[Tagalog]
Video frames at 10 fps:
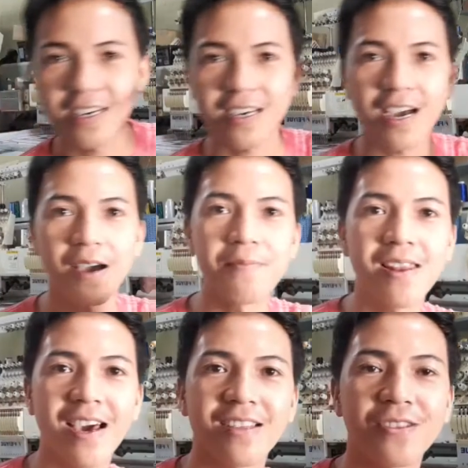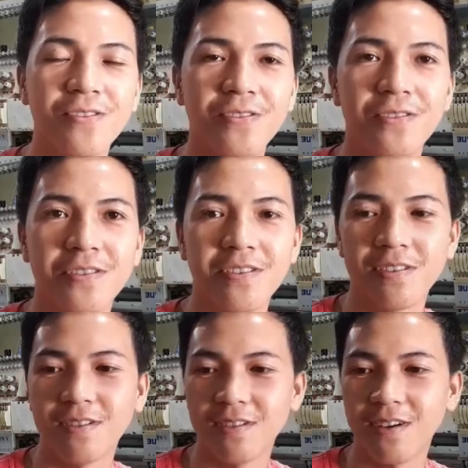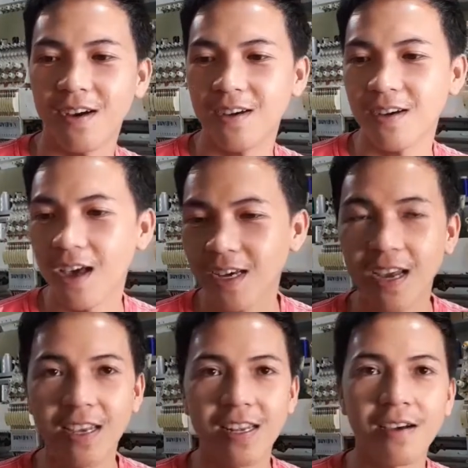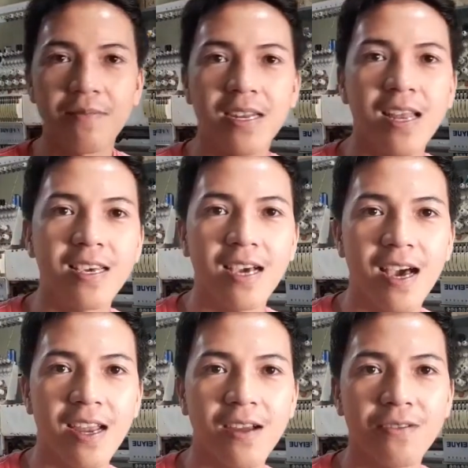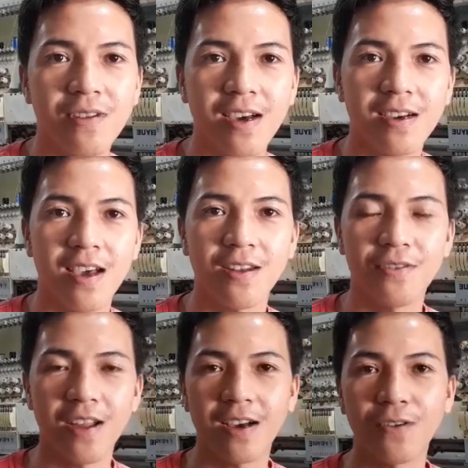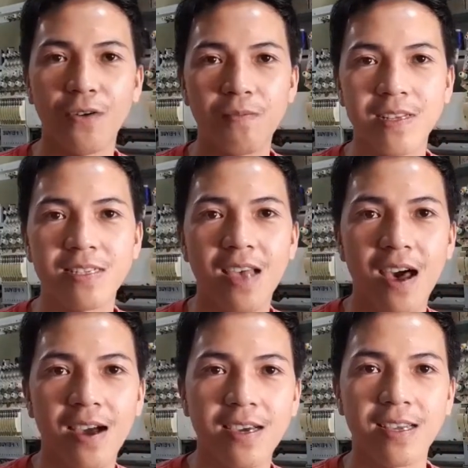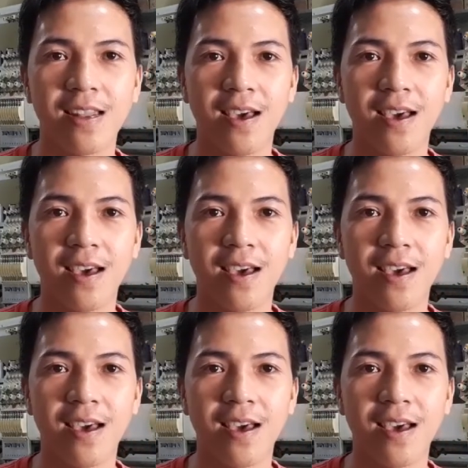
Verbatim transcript: kagabi lang to ay kaninang madaling araw na ano comment sa akin.